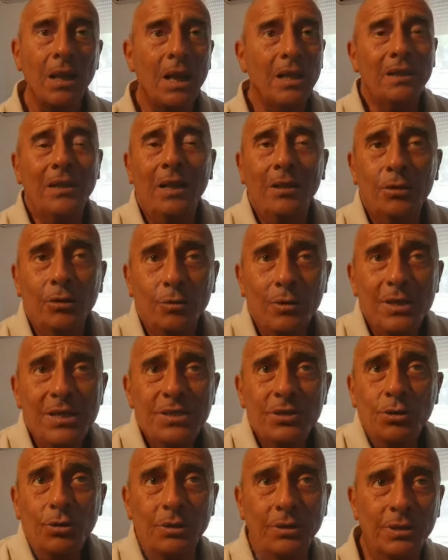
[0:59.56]
E l'altro
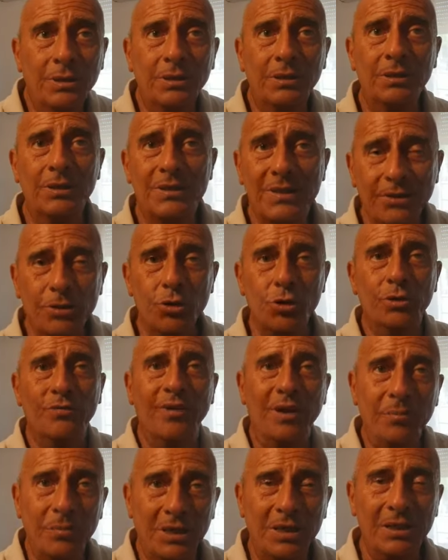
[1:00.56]
rischio è di 16
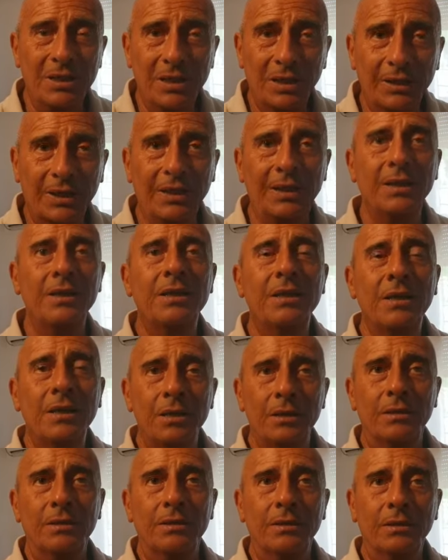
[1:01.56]
famiglie che
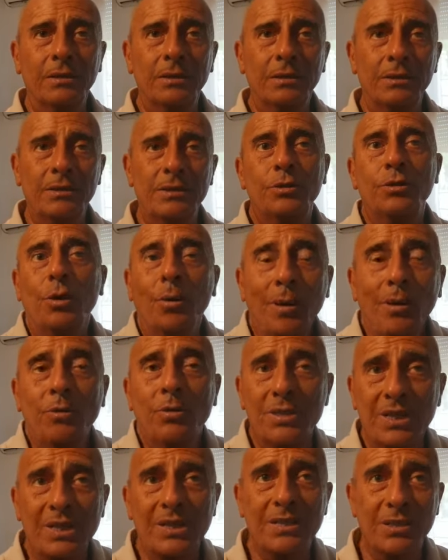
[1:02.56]
eh, si
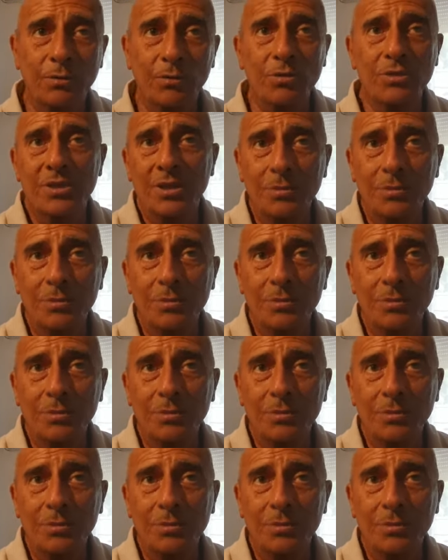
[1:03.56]
trovano senza uno